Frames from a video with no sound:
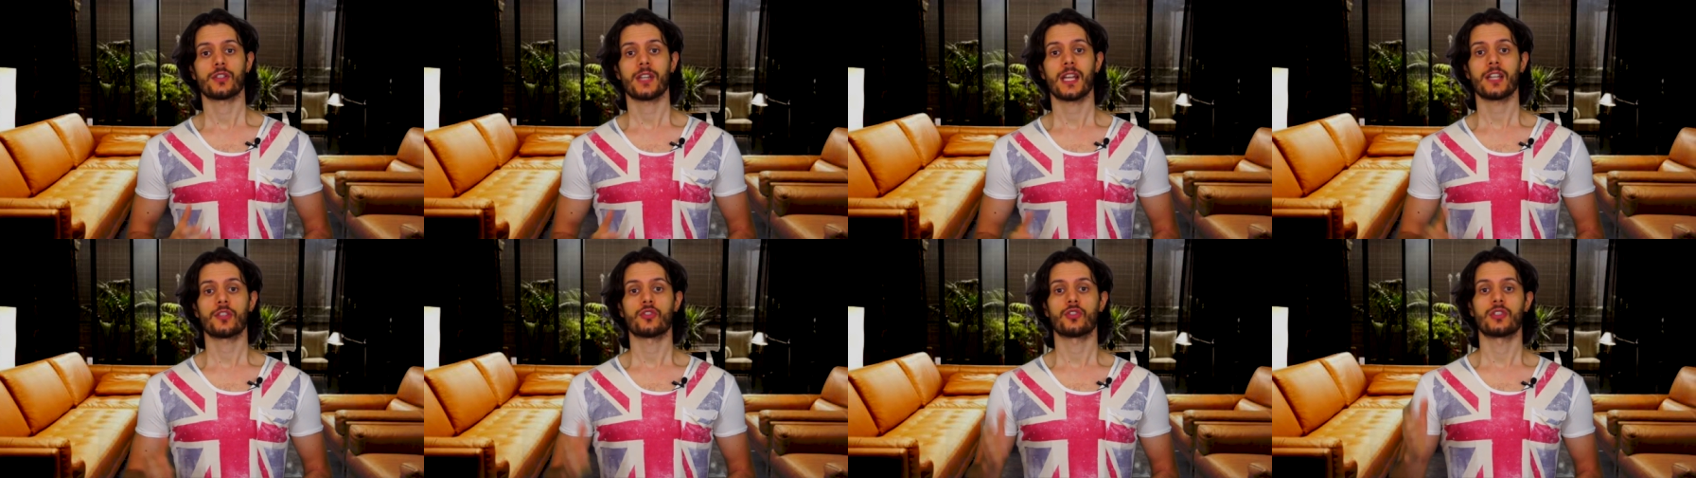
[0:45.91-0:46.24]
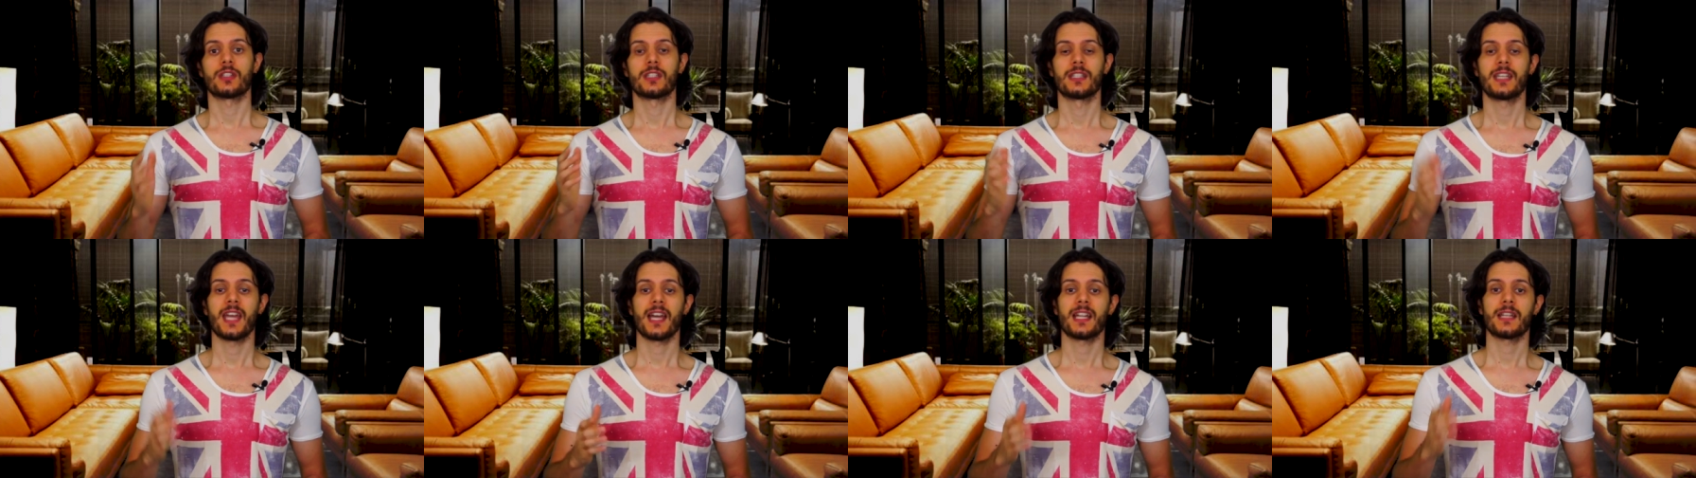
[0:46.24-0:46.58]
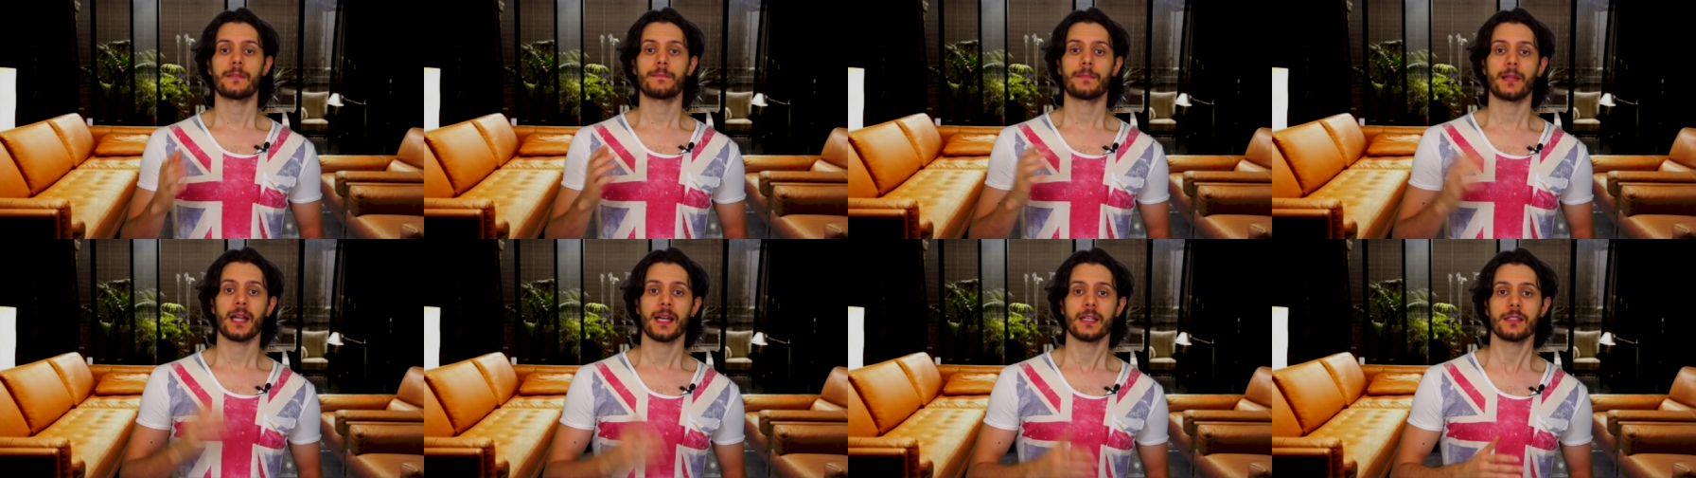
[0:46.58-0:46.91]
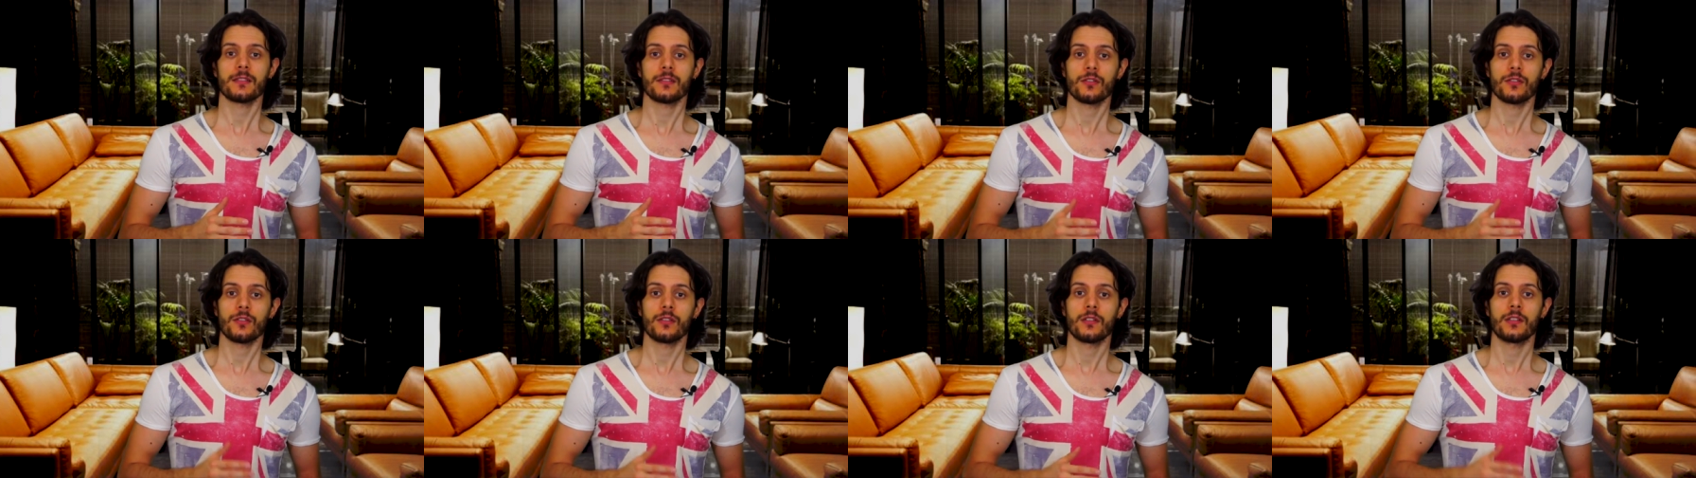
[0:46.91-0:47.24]
personaggio di Gary
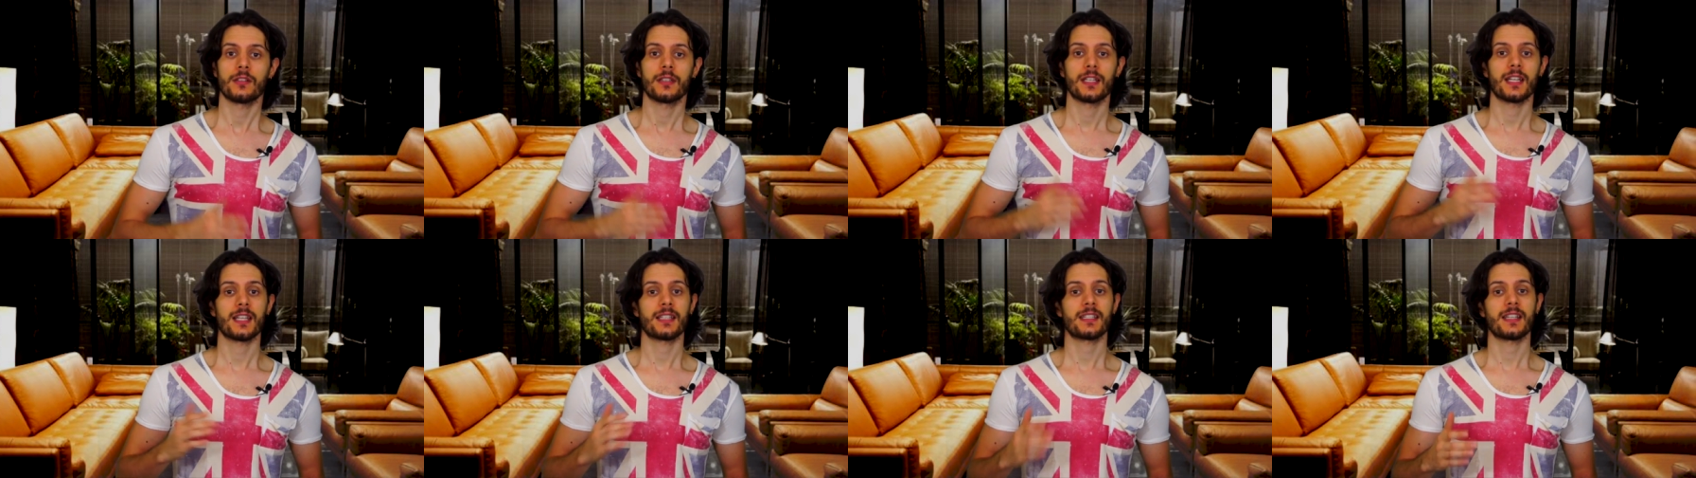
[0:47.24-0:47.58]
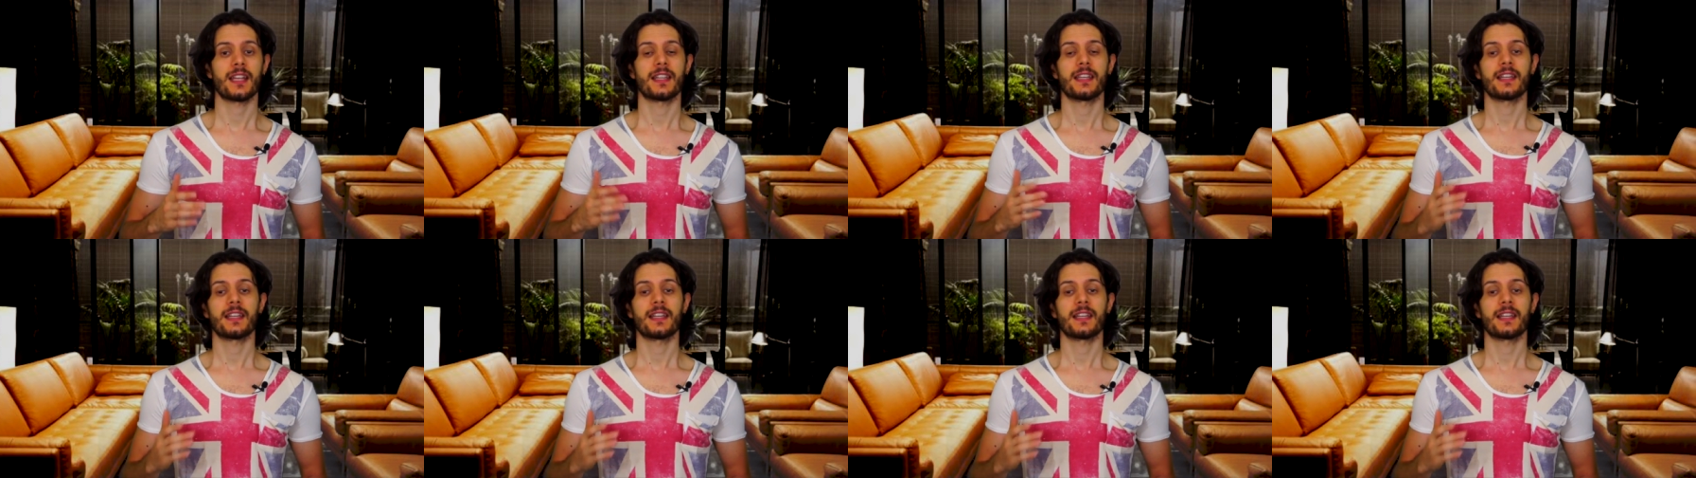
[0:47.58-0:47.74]
Preston nella